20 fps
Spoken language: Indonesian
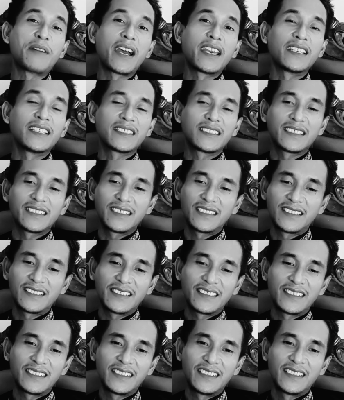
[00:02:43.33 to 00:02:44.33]
baik.
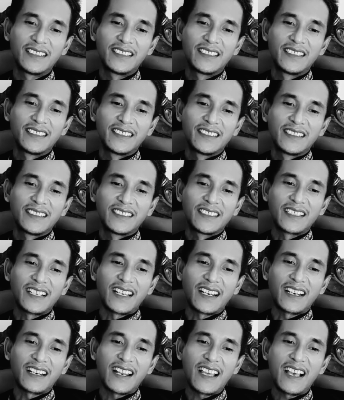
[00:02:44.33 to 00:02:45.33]

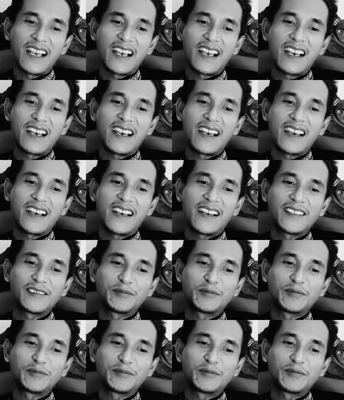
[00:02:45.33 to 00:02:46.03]
Karena